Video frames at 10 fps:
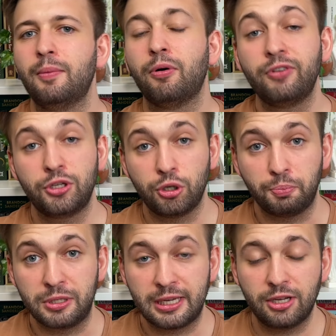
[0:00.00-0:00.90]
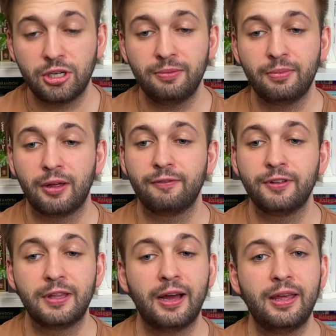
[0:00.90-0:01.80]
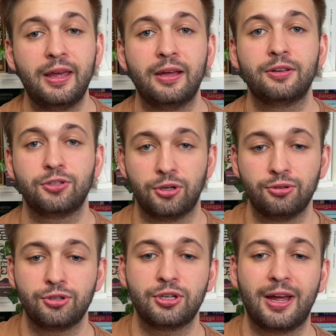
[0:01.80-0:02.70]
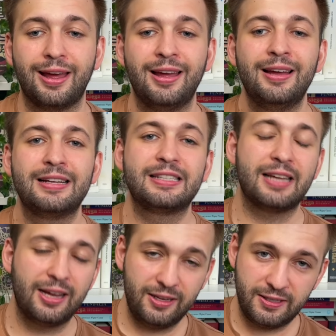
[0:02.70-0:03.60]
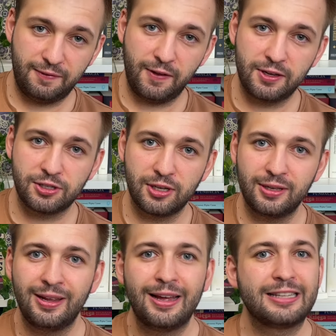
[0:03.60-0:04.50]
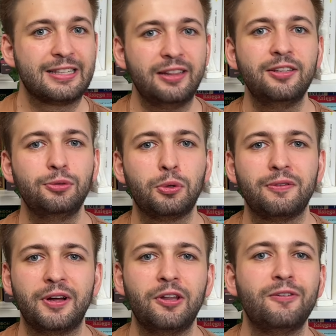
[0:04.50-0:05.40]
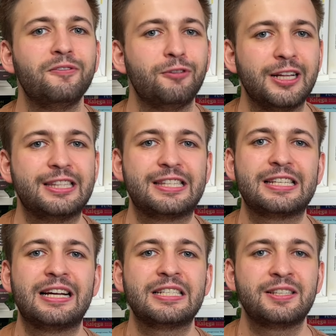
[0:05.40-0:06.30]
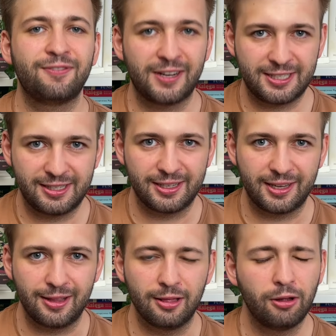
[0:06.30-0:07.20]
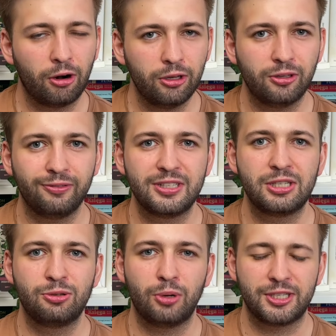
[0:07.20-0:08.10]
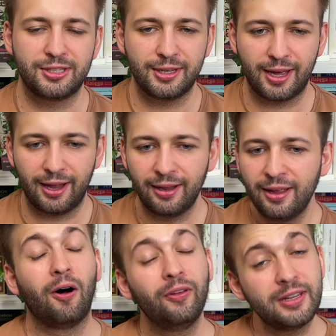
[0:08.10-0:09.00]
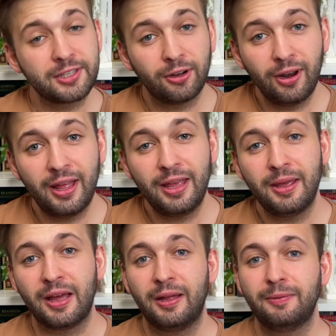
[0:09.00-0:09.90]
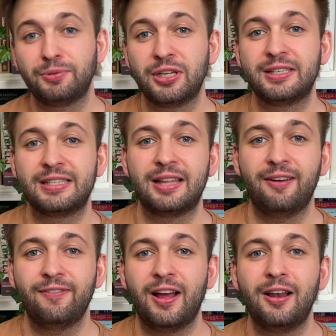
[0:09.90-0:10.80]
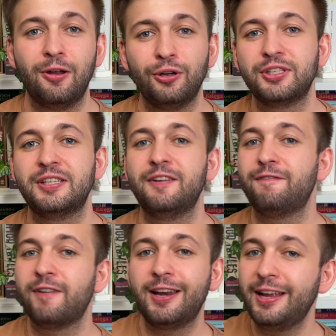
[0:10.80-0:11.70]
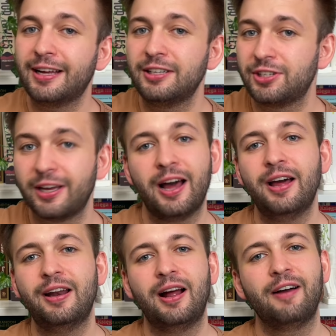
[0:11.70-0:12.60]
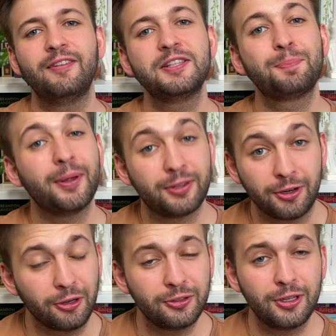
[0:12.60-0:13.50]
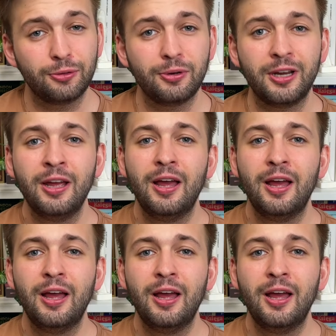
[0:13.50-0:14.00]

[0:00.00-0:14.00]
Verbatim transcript: powieściopisarzem, e, wydaje książkę science fiction zatytułowaną Władca Swastyki, Lord of the Swastika. Ona z kolei e, przedstawia losy Ferika Jagara, a więc patrioty, który